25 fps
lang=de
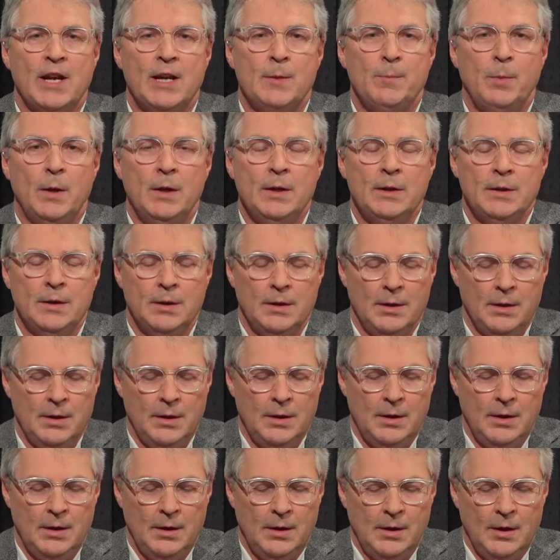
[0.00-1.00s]
Checkpoint.
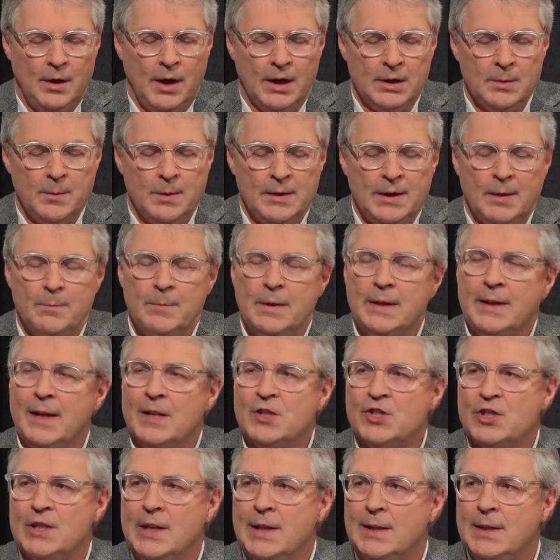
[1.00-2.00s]
Heute mit Herrn
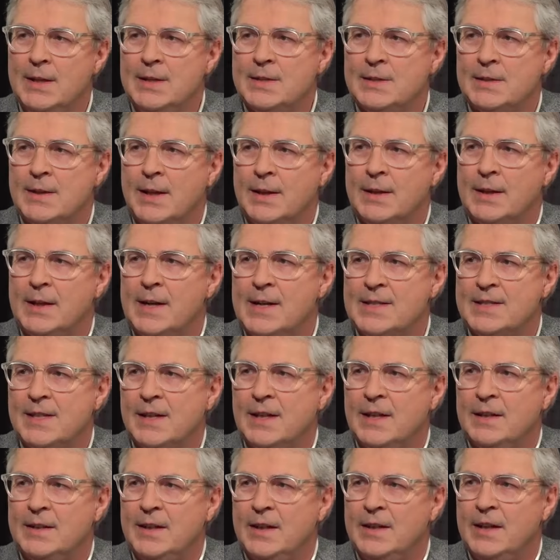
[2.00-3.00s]
Michael Schnedlitz,
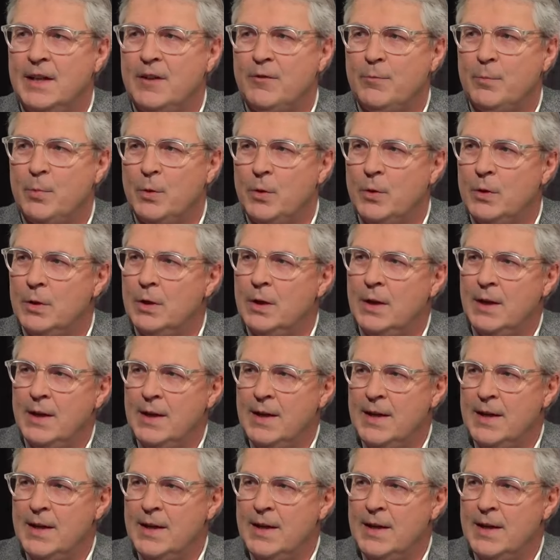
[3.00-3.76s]
Generalsekretär der FPÖ.